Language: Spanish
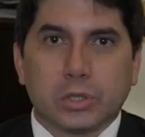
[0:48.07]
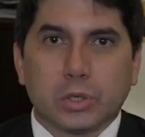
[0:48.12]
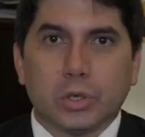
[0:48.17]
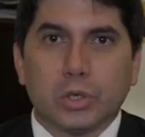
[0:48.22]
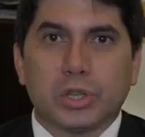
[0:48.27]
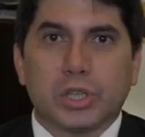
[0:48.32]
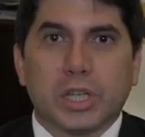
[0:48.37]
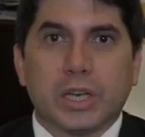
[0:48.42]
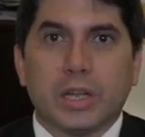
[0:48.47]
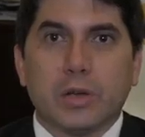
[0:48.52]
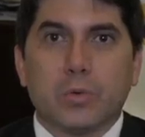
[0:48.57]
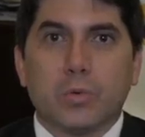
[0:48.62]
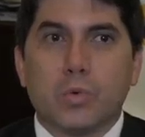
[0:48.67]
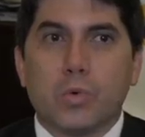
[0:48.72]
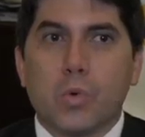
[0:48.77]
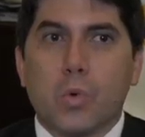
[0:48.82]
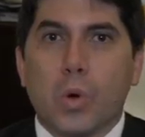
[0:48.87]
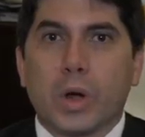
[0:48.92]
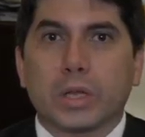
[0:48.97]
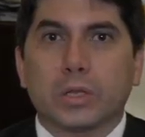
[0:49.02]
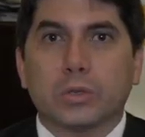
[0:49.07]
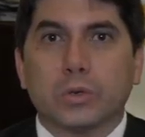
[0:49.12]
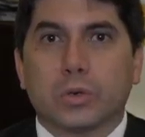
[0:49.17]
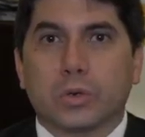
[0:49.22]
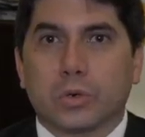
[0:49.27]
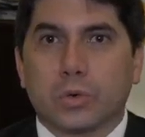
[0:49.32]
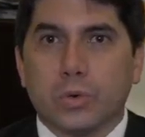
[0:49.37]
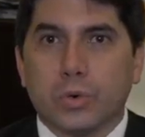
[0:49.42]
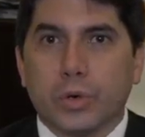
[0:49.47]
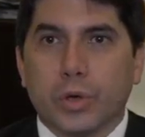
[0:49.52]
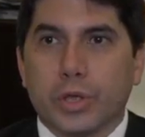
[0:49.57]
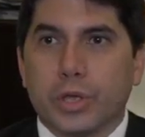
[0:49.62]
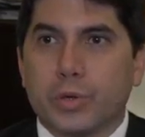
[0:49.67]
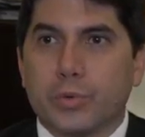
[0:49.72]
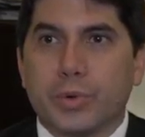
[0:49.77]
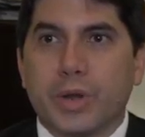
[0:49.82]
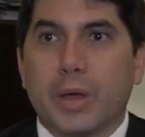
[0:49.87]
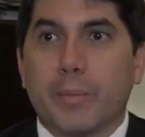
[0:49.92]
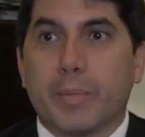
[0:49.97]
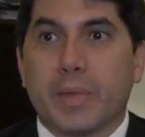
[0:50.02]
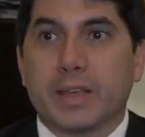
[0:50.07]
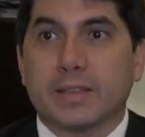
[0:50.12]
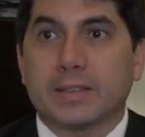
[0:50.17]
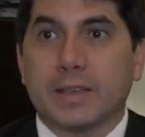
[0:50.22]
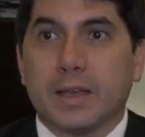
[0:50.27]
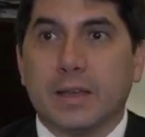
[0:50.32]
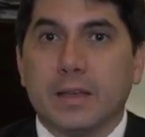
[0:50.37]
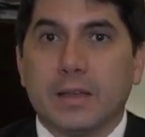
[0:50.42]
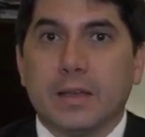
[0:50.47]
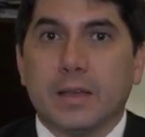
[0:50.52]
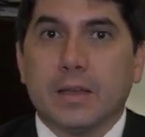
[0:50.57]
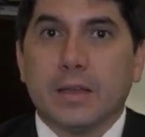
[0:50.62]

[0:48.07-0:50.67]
todo tiene un cuarto oscuro y una mesa